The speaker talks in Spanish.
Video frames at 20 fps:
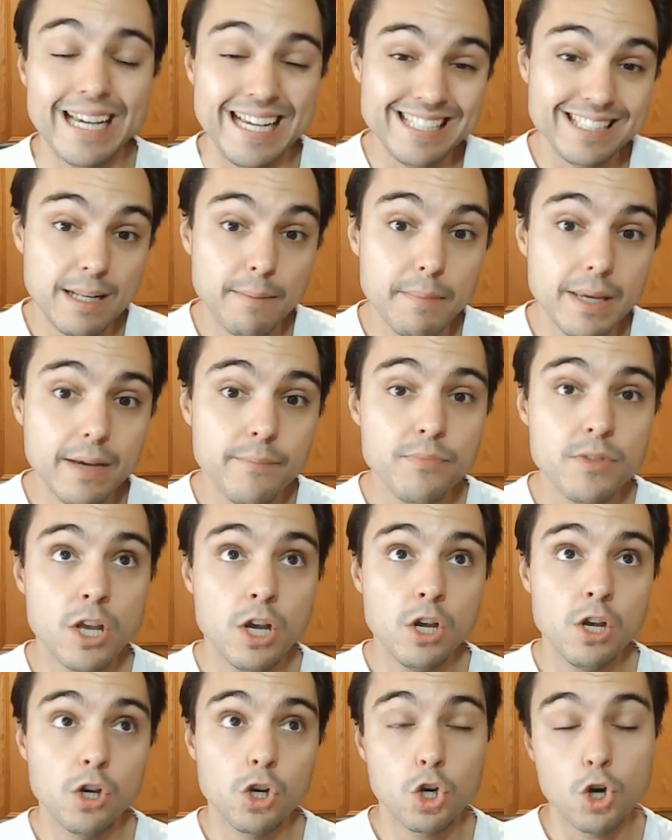Que es también
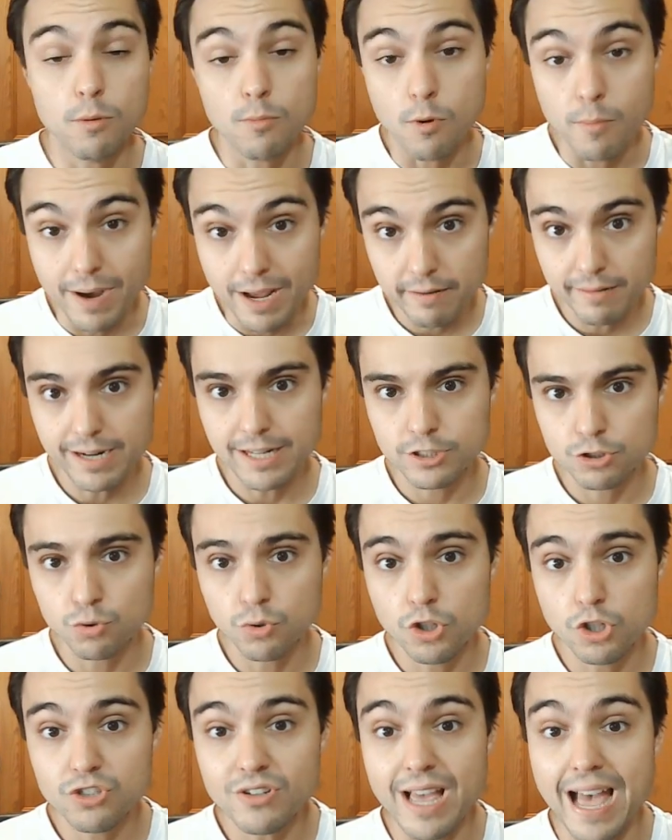como Marvel
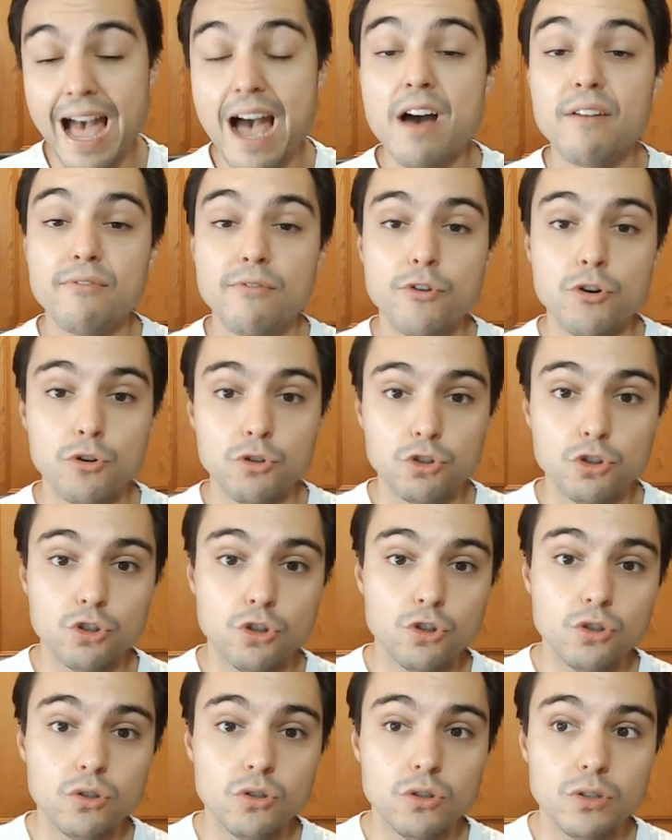Studios
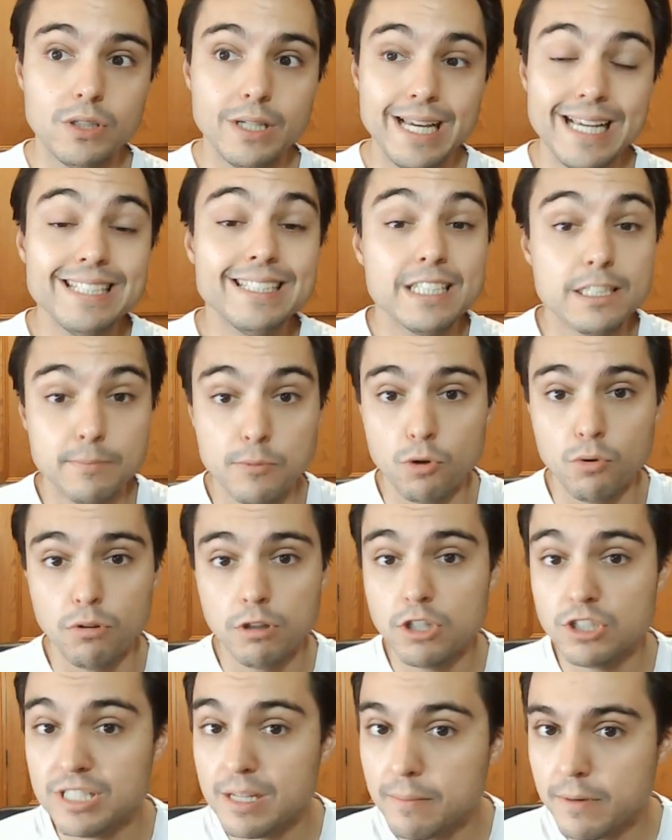afrontó estas
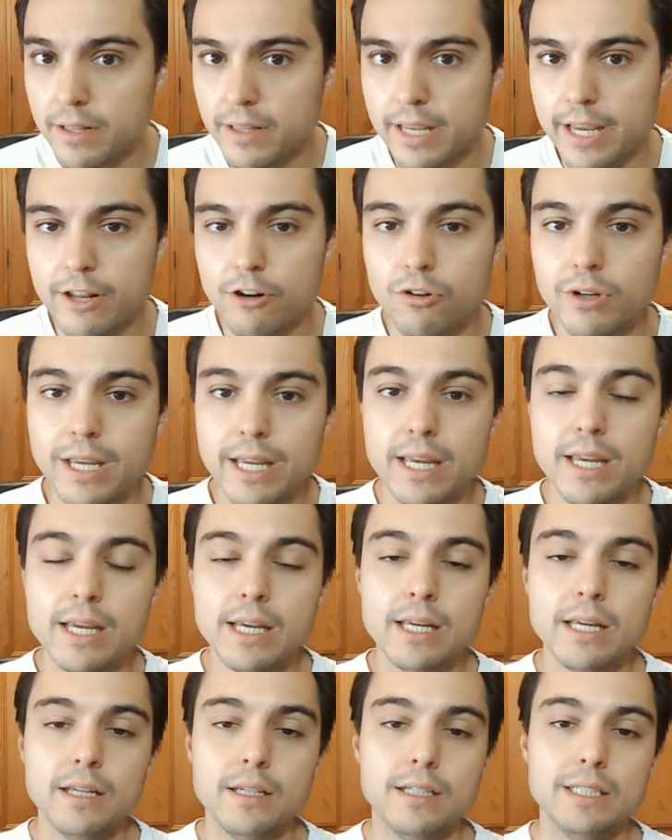producciones. Siempre dijeron que
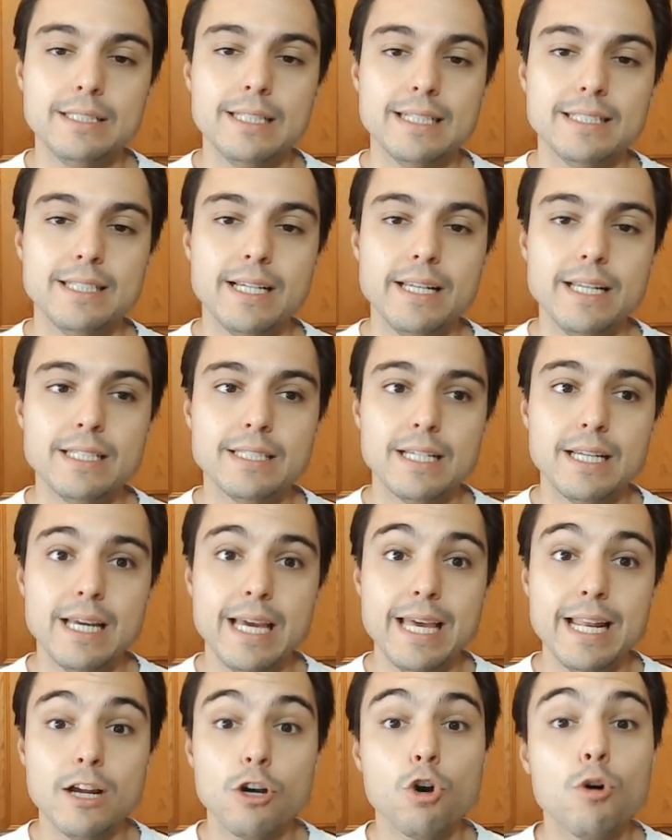estas series
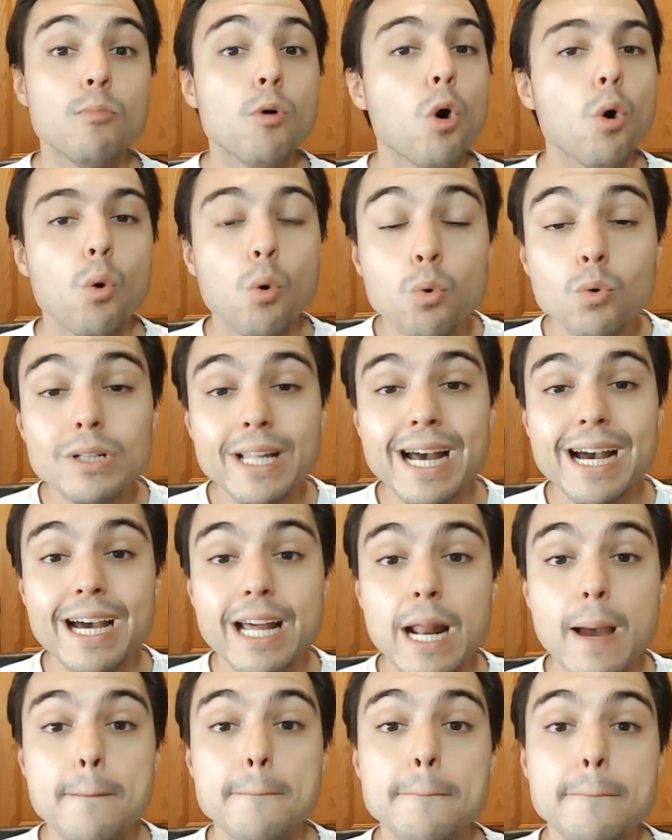eran como una
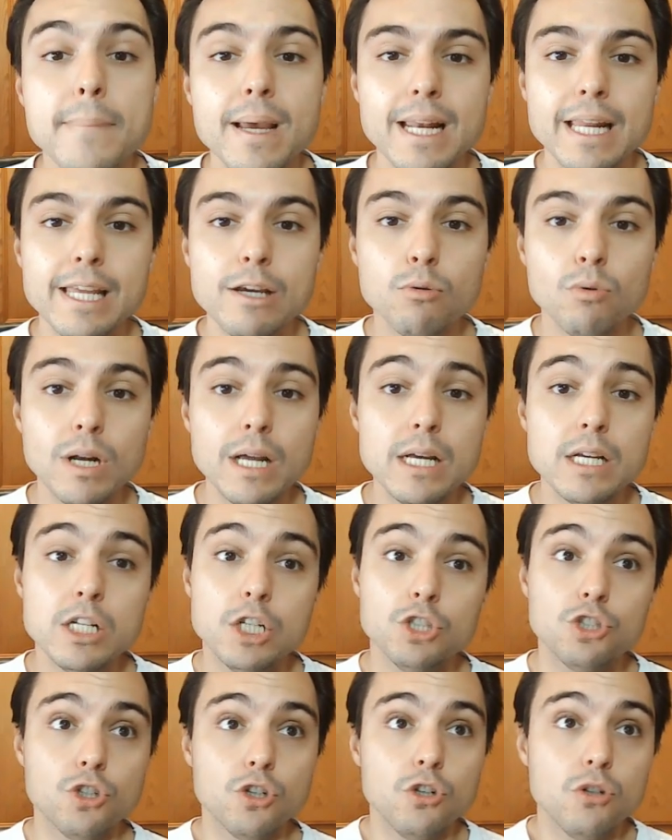gran película,
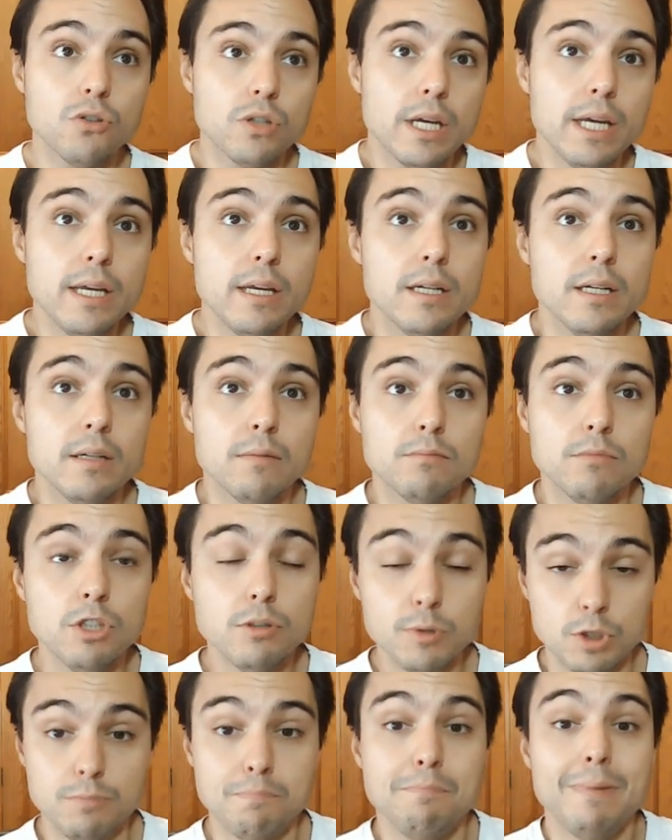solo que,
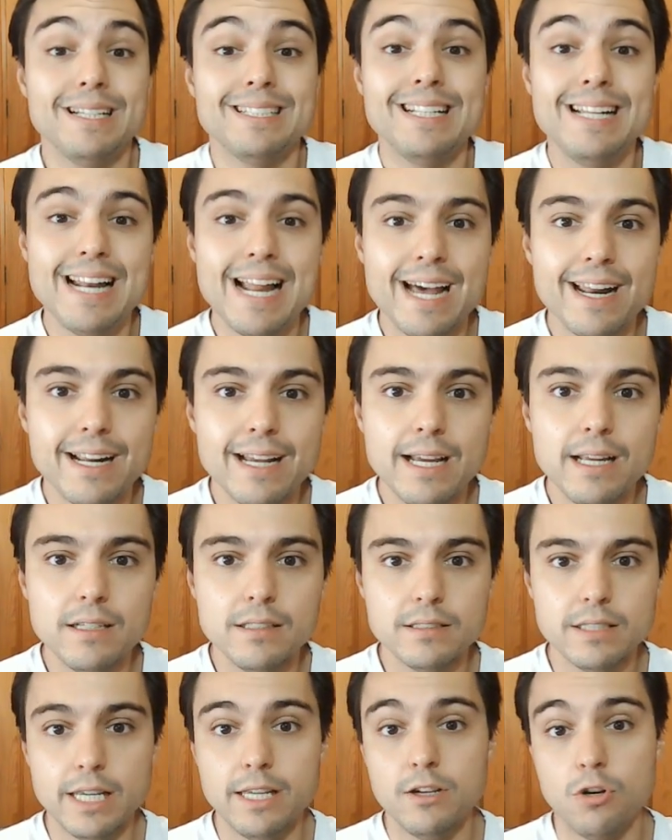bueno, pues más
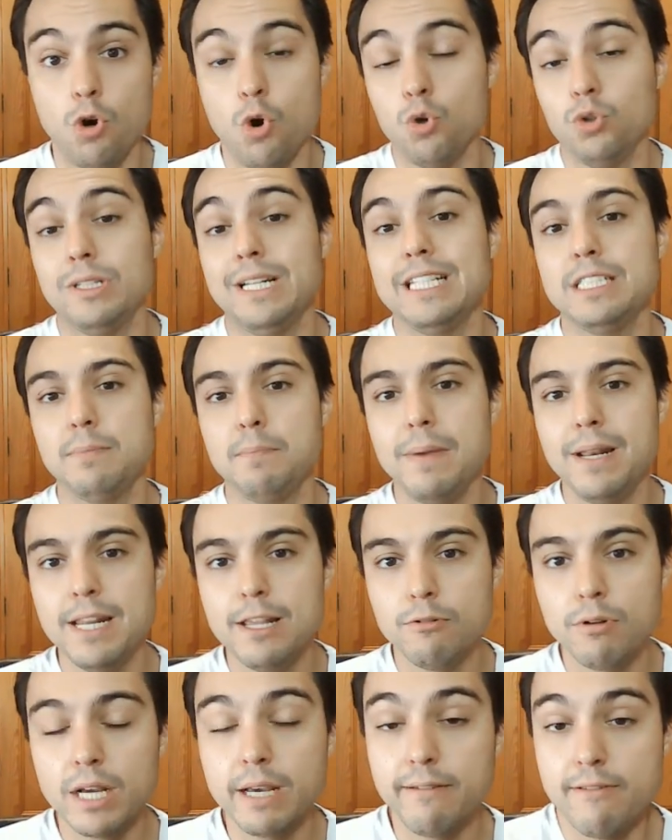larga que otras
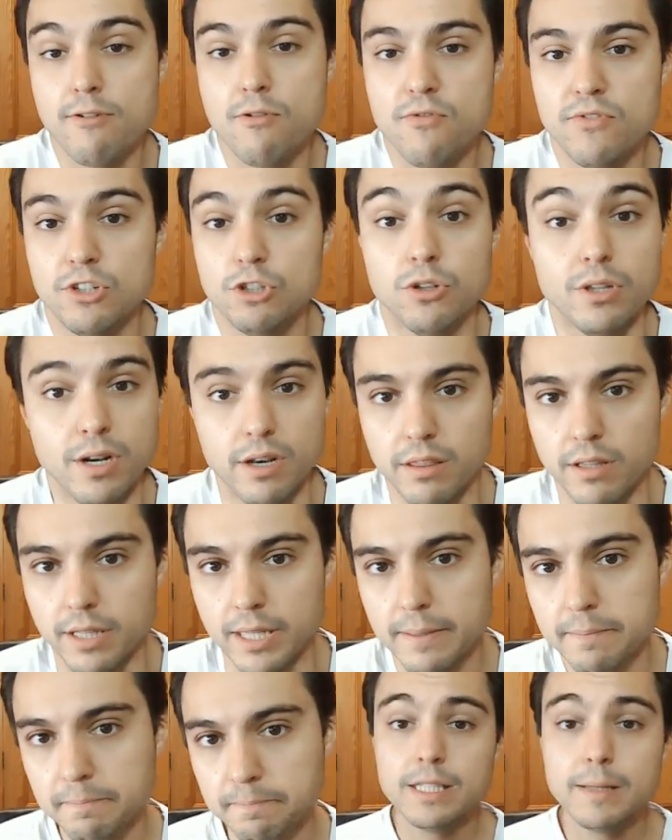películas que habíamos visto en el
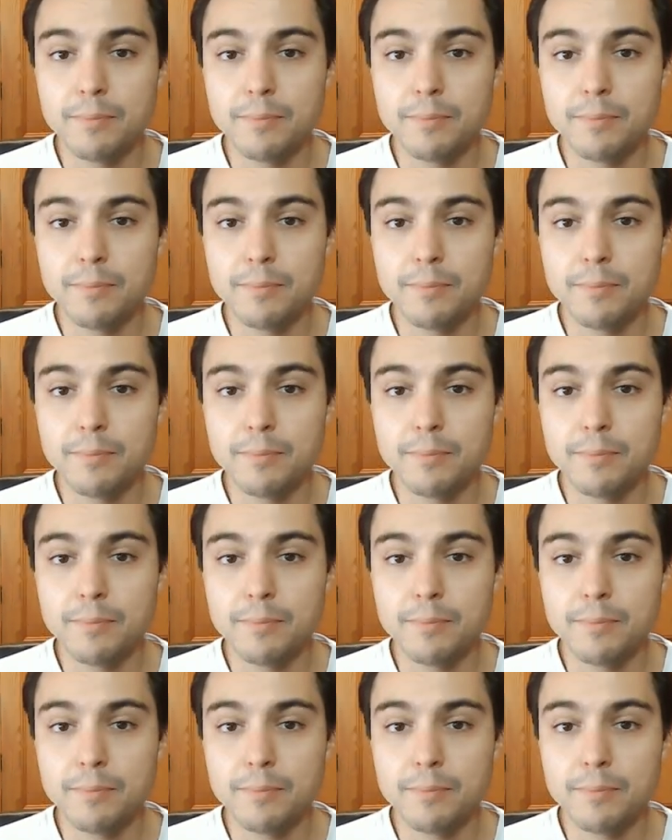cine.